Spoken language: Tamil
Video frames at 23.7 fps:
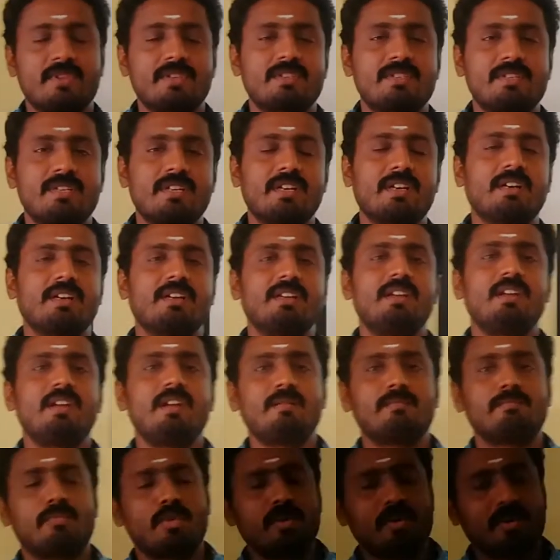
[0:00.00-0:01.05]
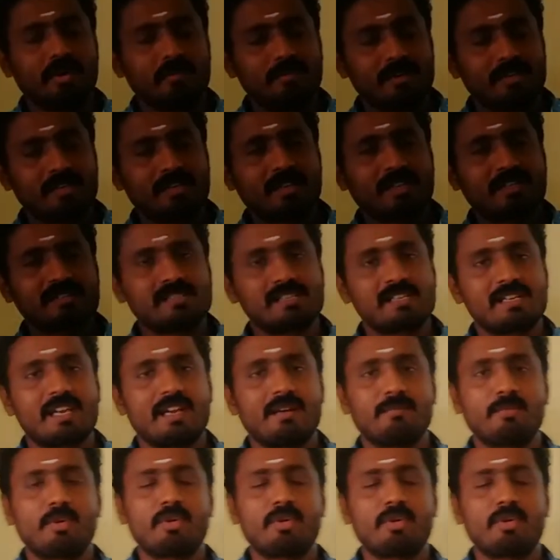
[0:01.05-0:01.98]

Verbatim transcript: சரியா மோனோஹைப்ரிட் கிராஸுக்கு ஏன்